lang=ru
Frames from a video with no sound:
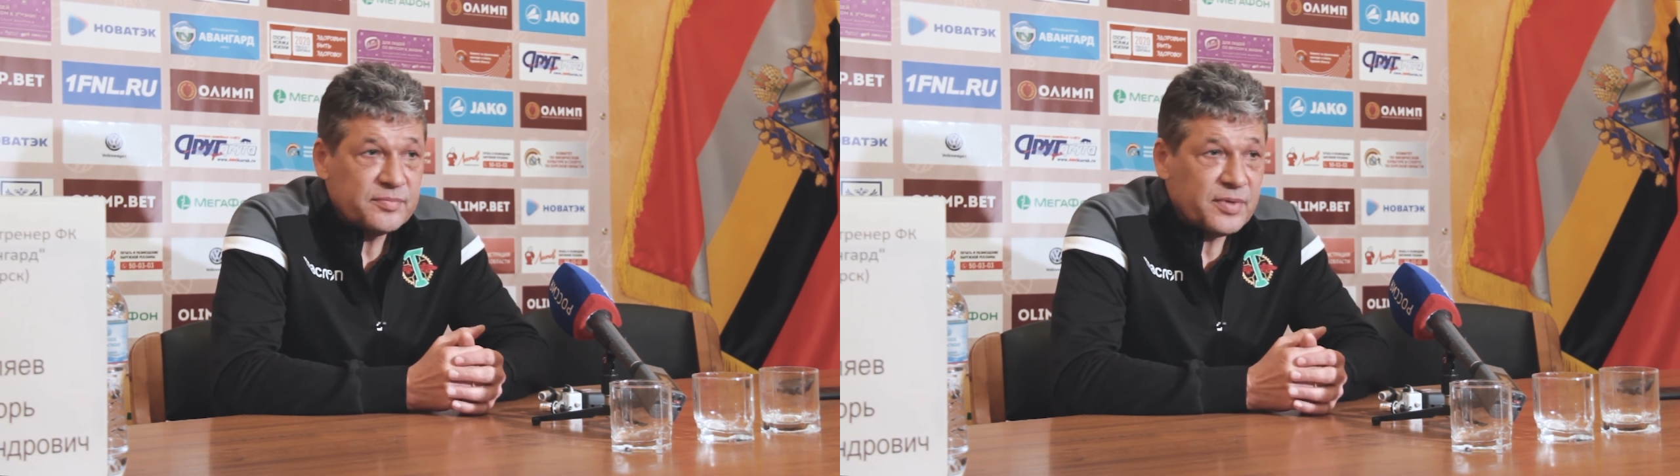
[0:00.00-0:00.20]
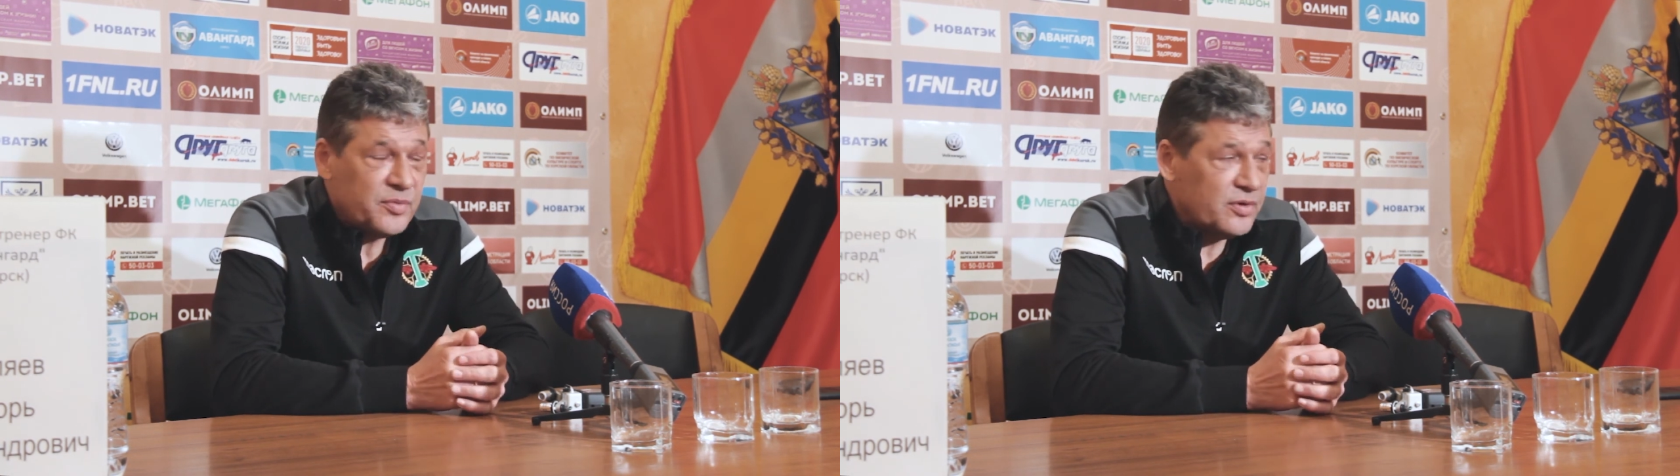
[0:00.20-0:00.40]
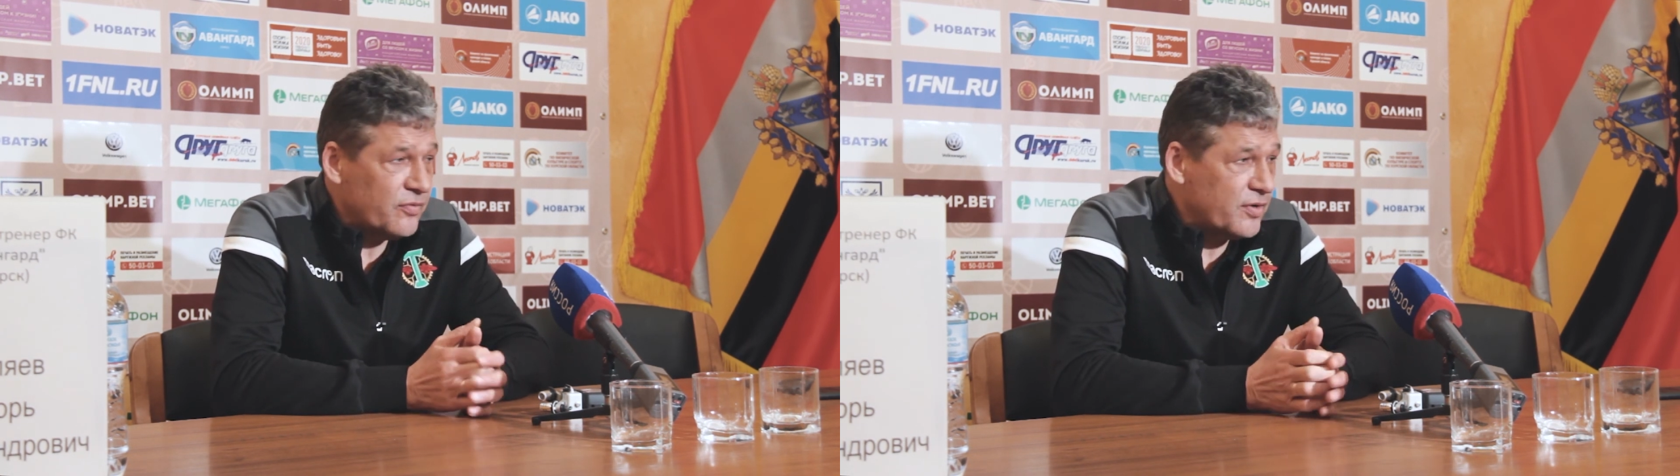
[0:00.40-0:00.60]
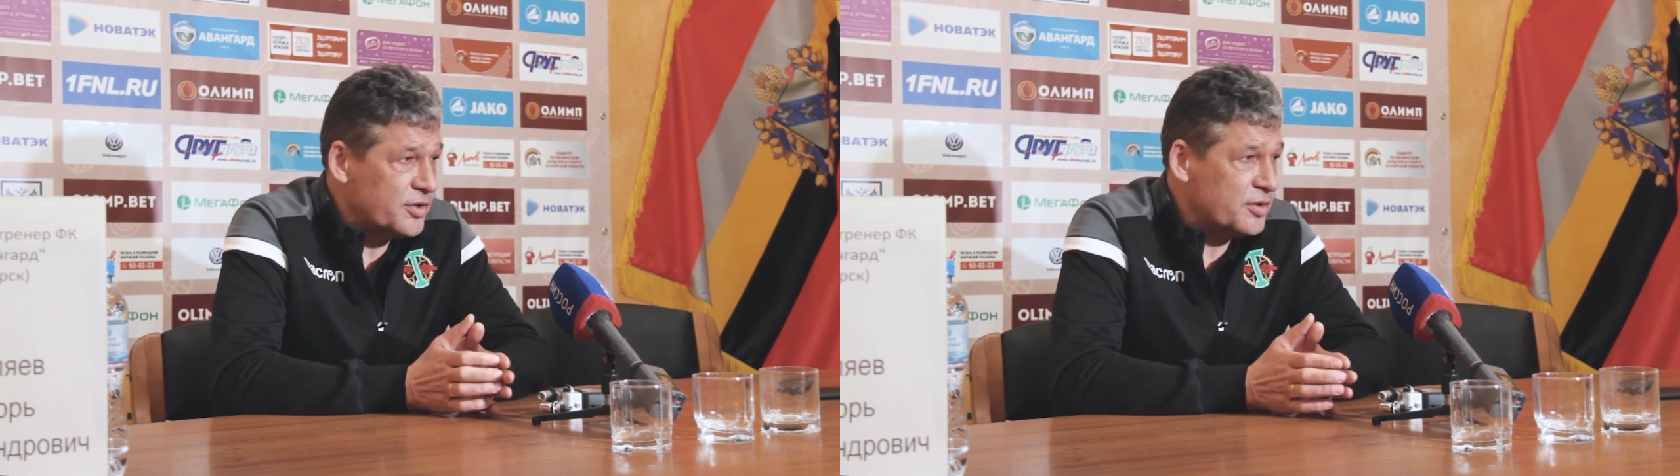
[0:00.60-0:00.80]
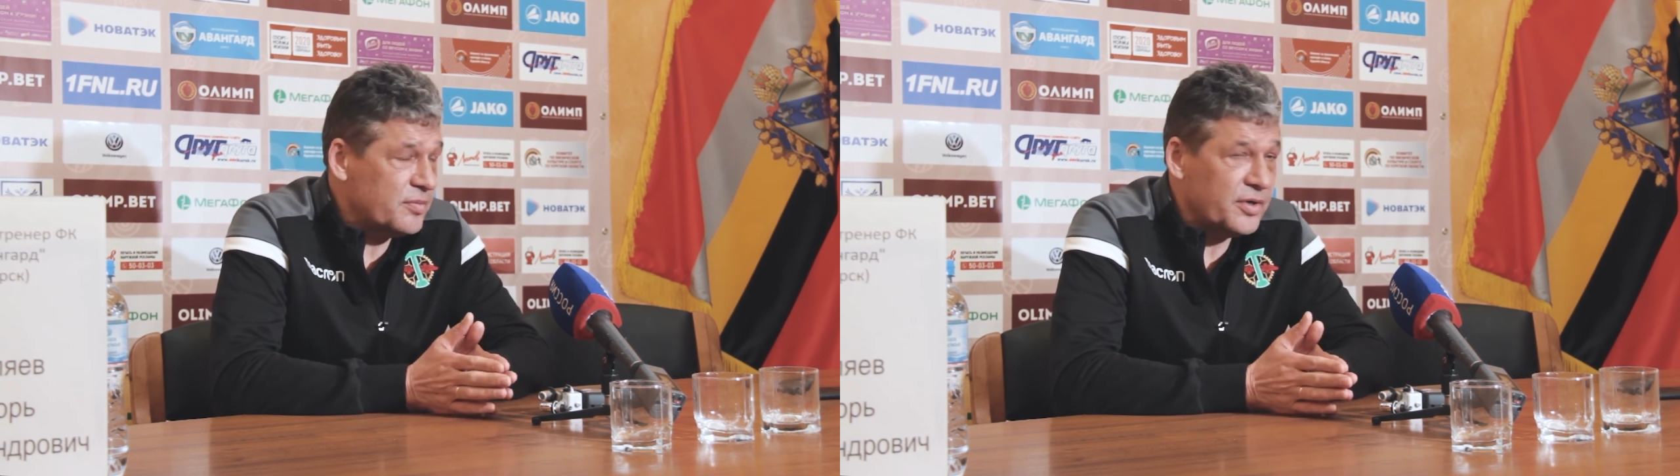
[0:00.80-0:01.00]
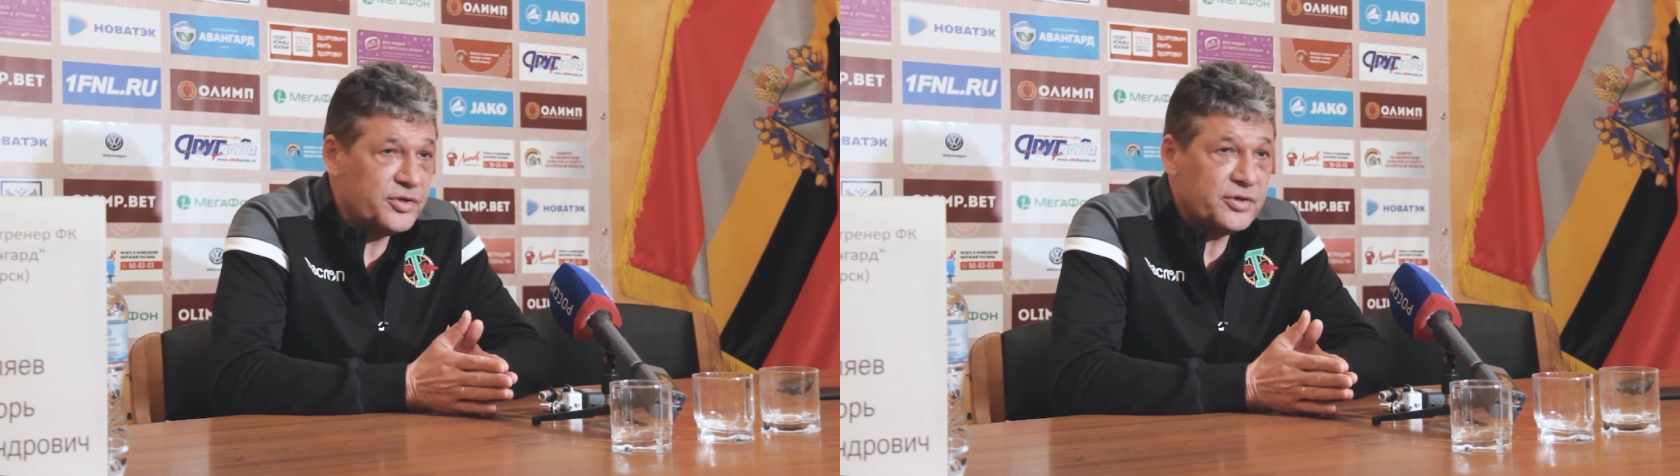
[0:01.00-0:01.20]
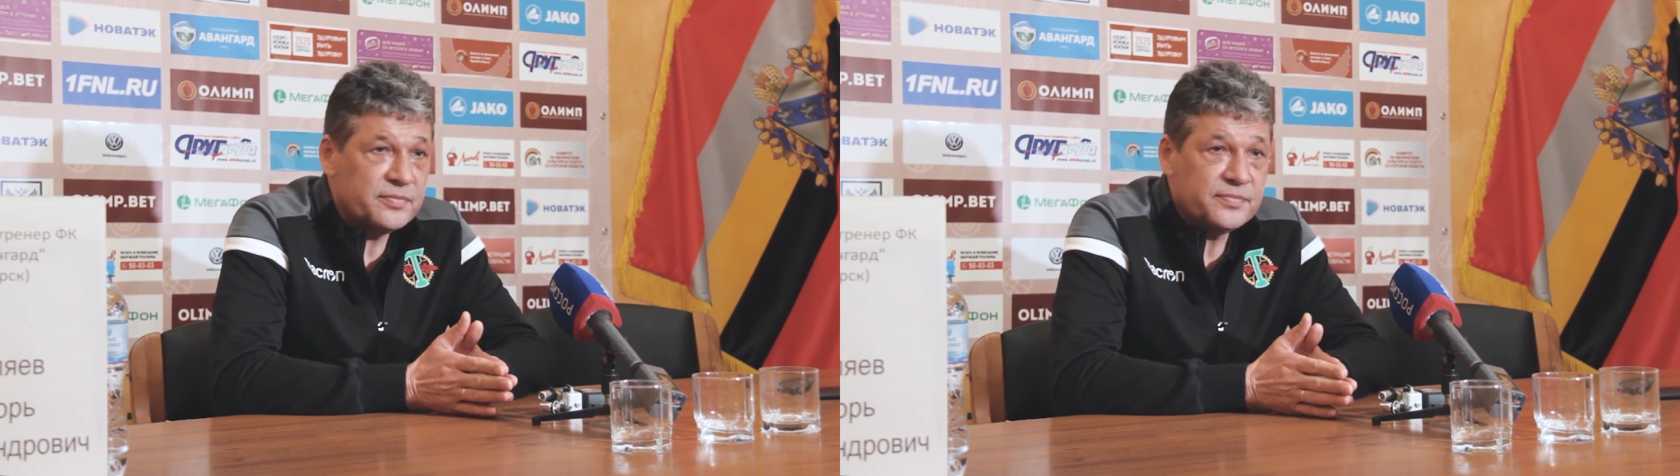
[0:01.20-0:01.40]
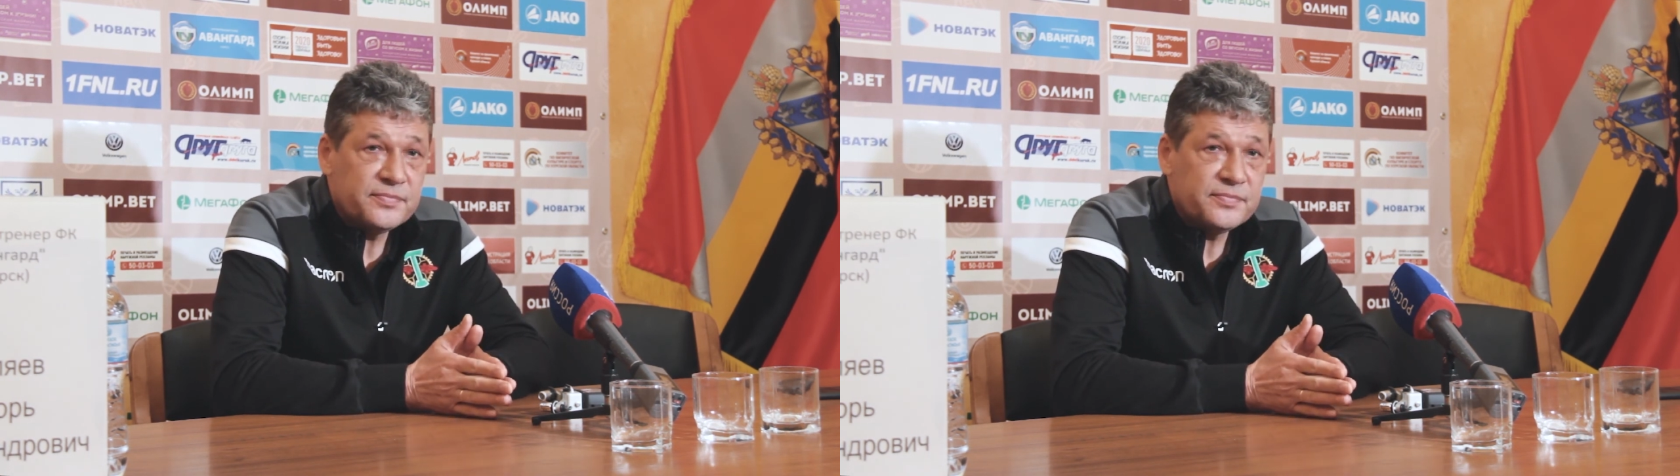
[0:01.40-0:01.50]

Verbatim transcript: Победу в каждом матче.